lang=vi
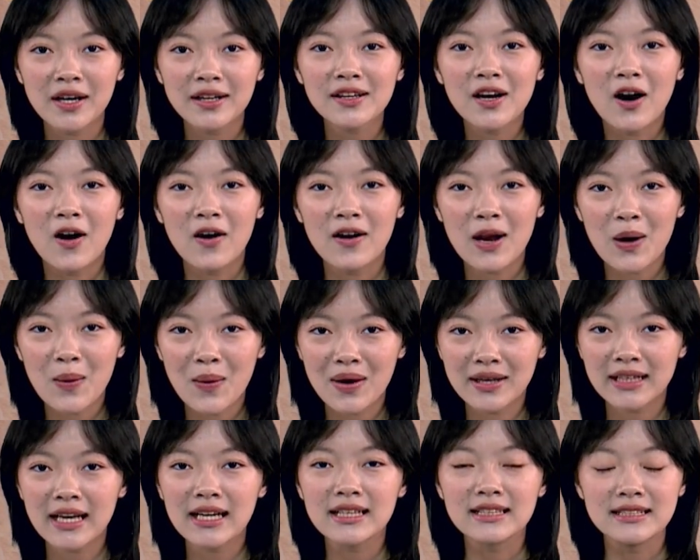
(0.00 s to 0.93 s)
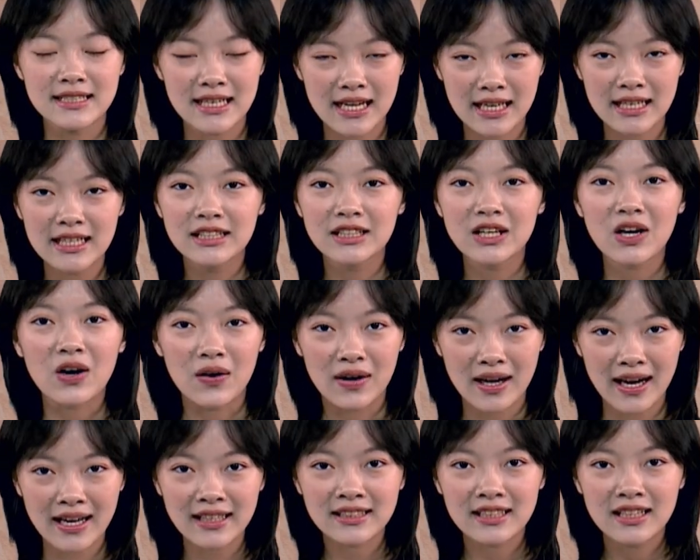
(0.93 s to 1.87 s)
đó là hoàn cảnh gia đình khó
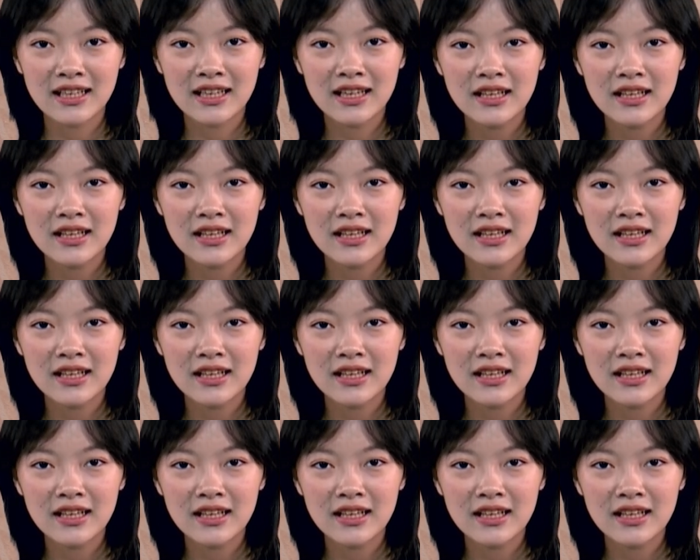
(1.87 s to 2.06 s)
khăn.